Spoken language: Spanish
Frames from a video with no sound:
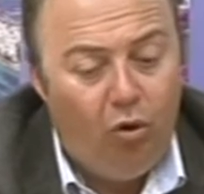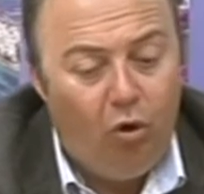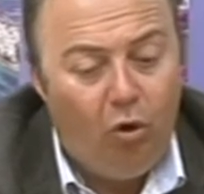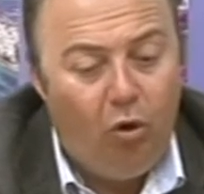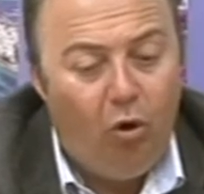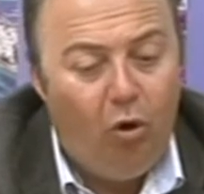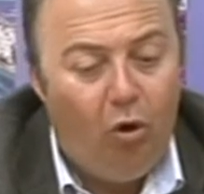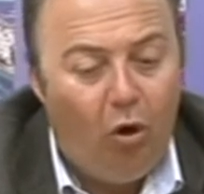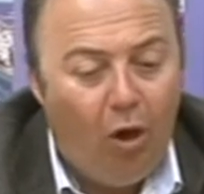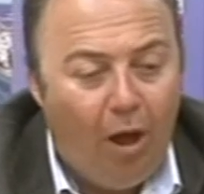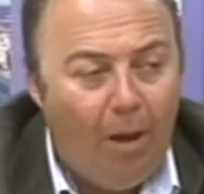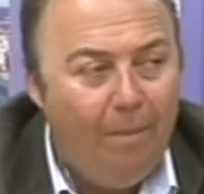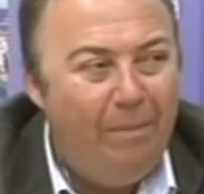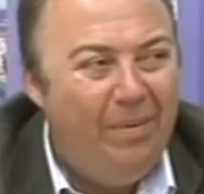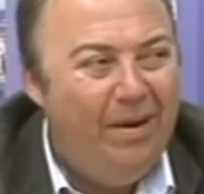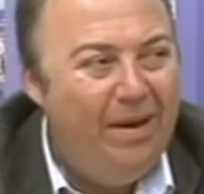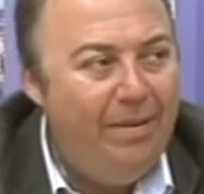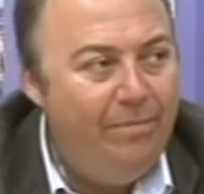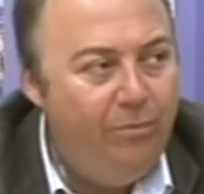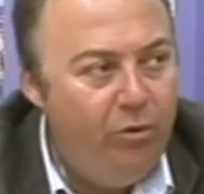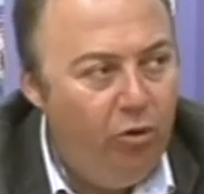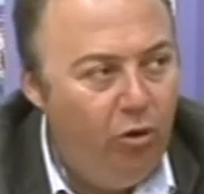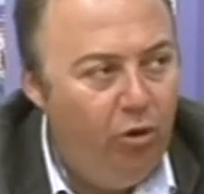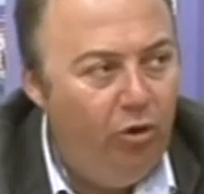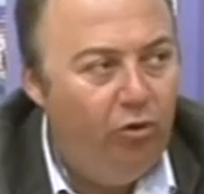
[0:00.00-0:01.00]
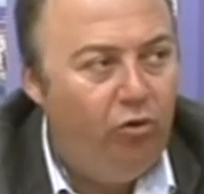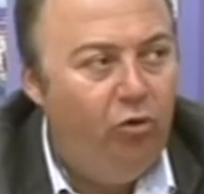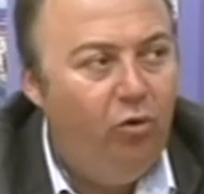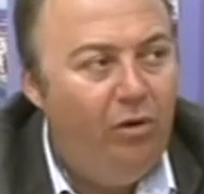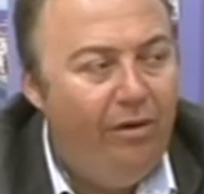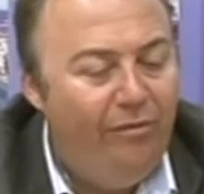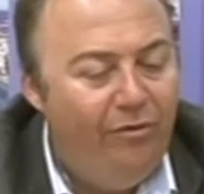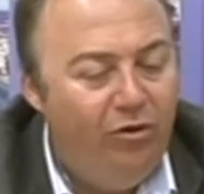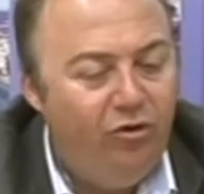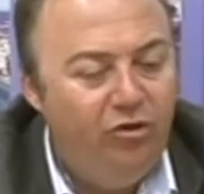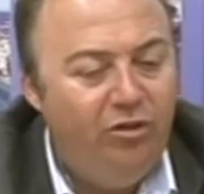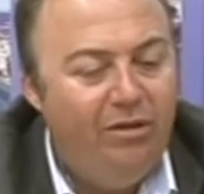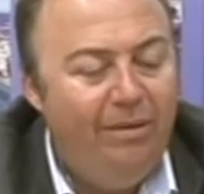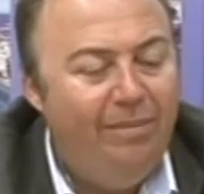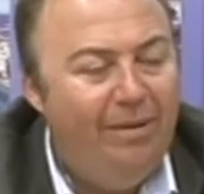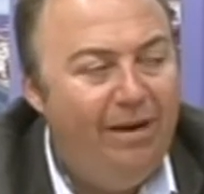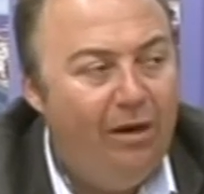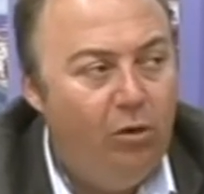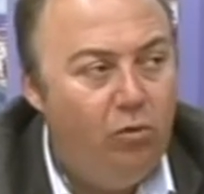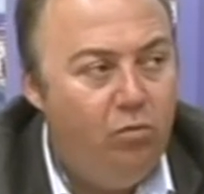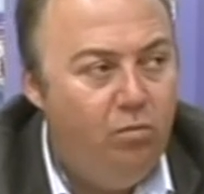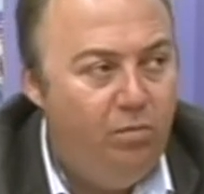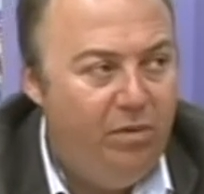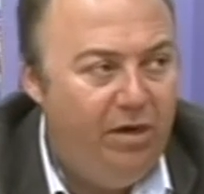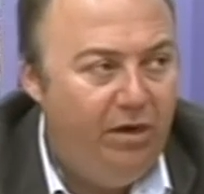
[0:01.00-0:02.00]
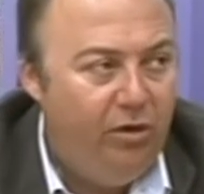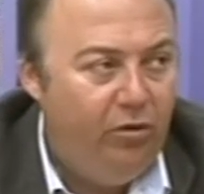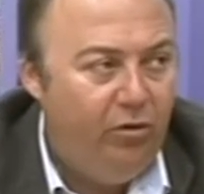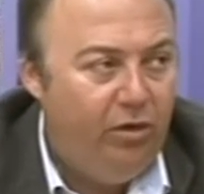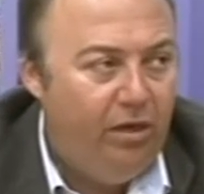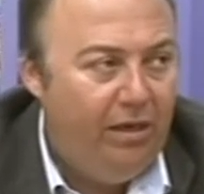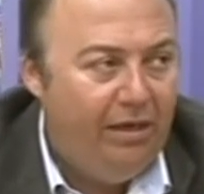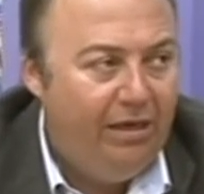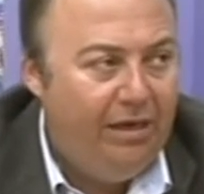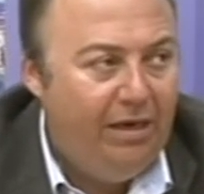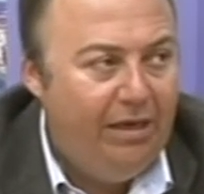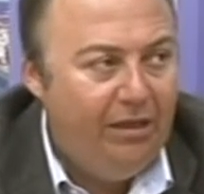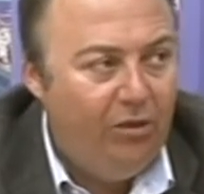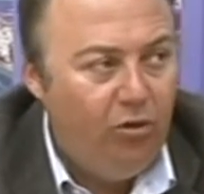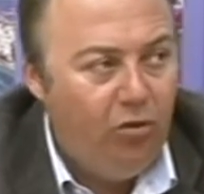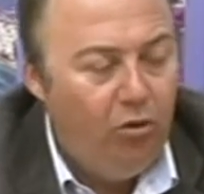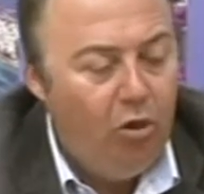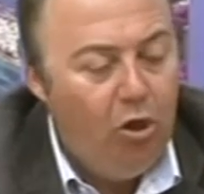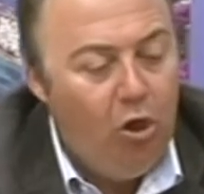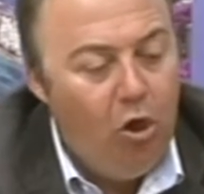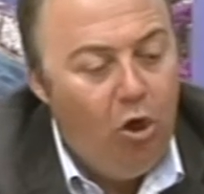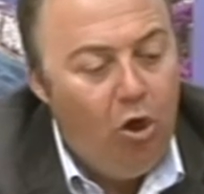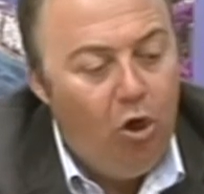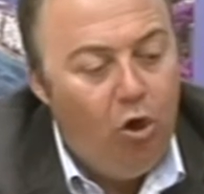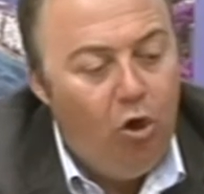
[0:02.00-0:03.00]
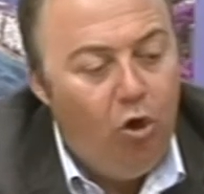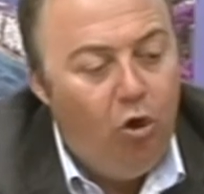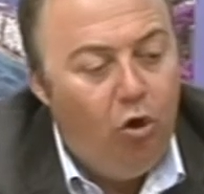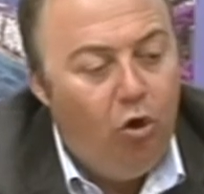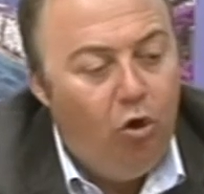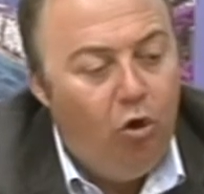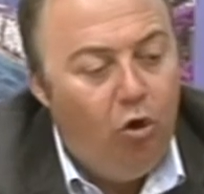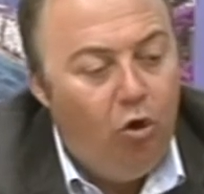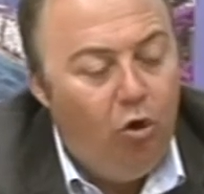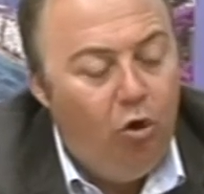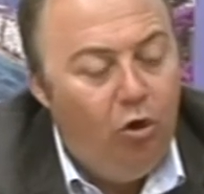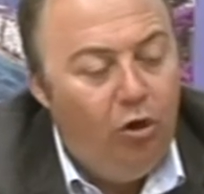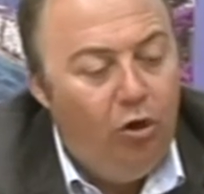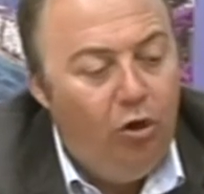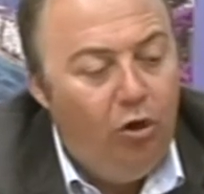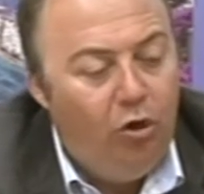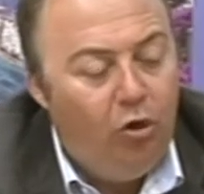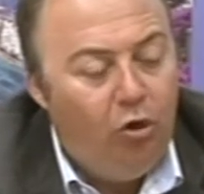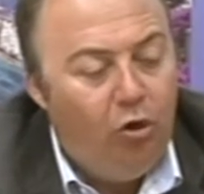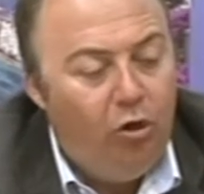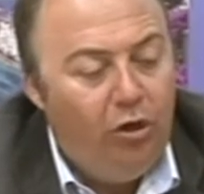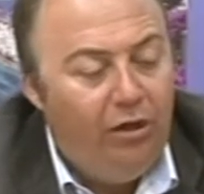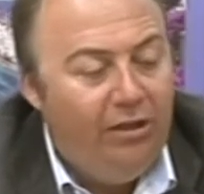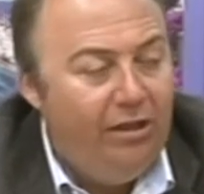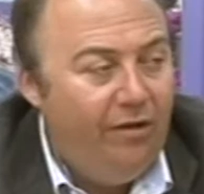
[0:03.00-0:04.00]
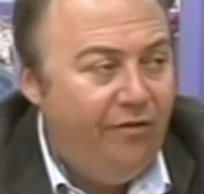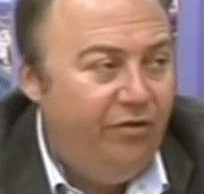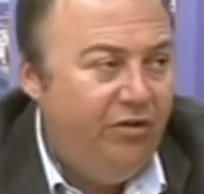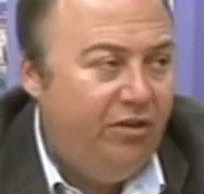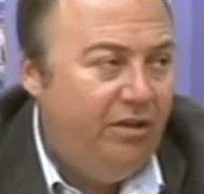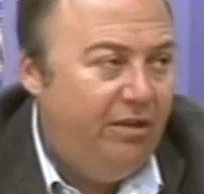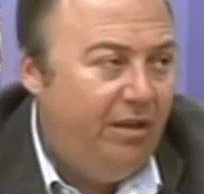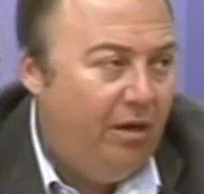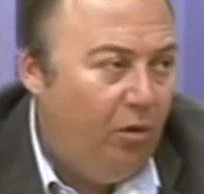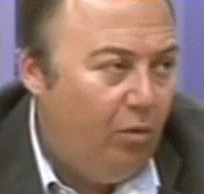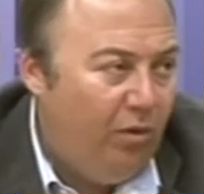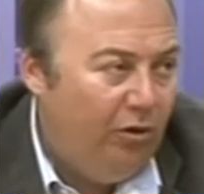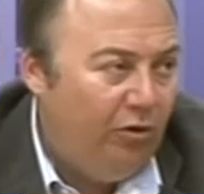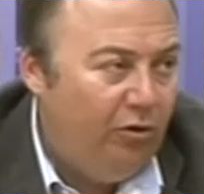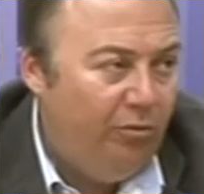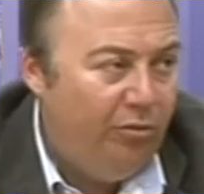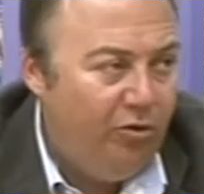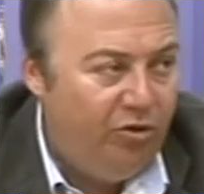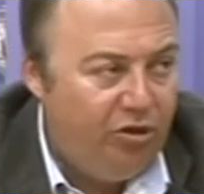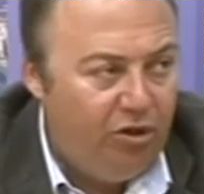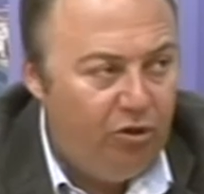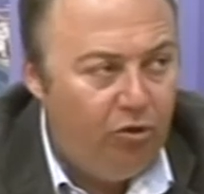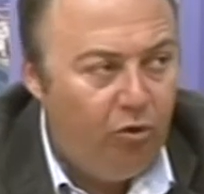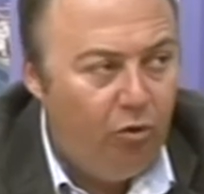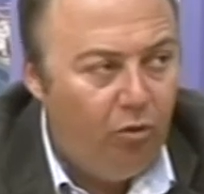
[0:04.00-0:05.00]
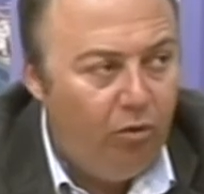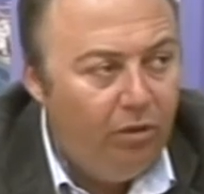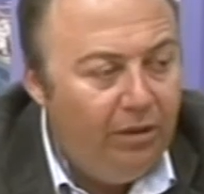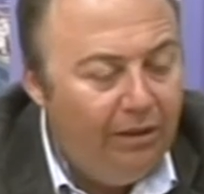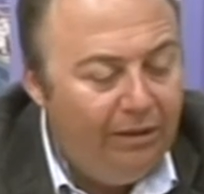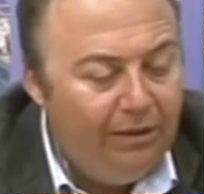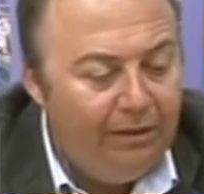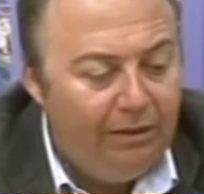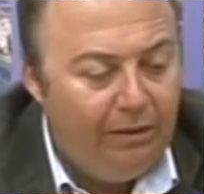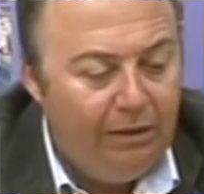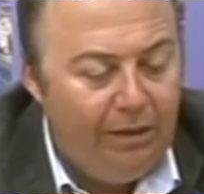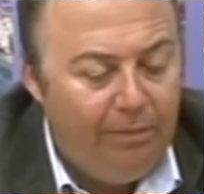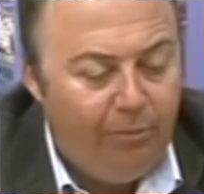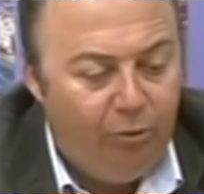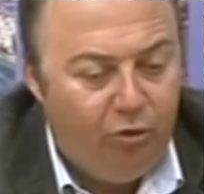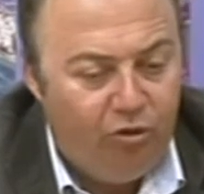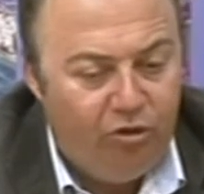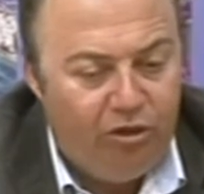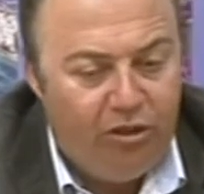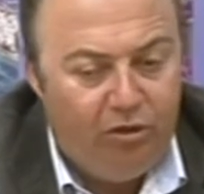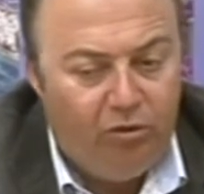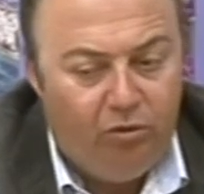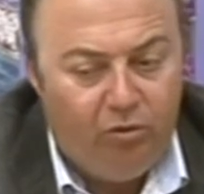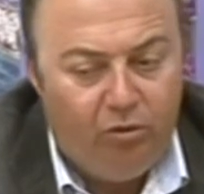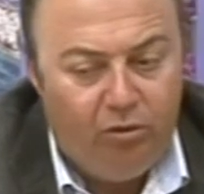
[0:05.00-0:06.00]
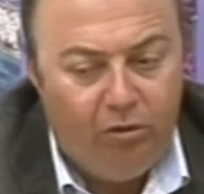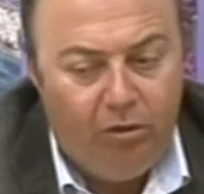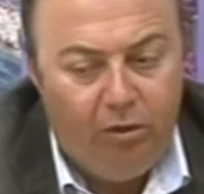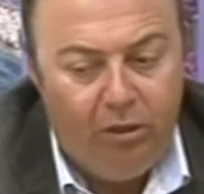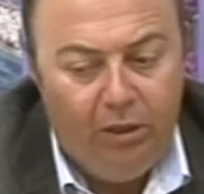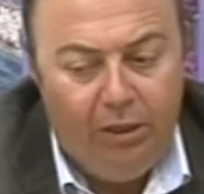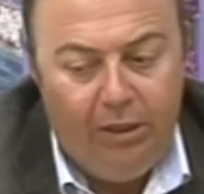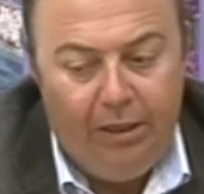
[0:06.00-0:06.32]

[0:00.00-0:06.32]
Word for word: apremios, esto, la velocidad para cumplir con el hmm. crédito, con el déficit del 4% o del 3%, ¿no?